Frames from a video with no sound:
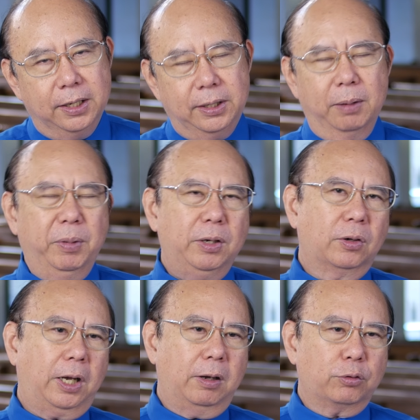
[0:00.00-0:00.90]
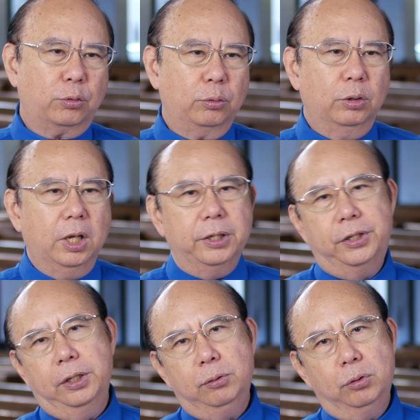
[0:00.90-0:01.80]
也没有告诉
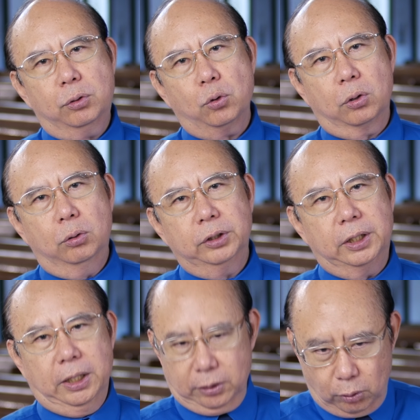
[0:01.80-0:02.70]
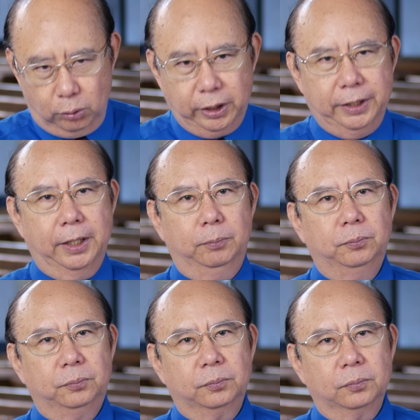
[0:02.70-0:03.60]
其余做工的人工
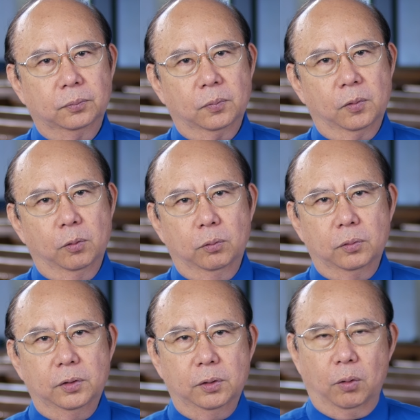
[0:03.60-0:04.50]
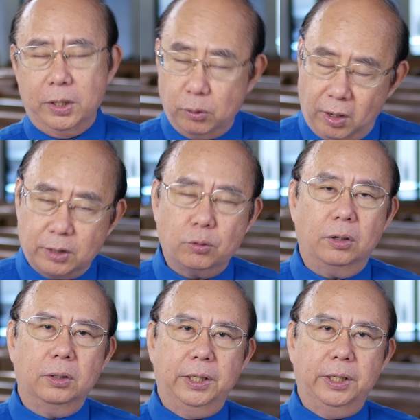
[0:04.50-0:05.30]
人。”换句话说，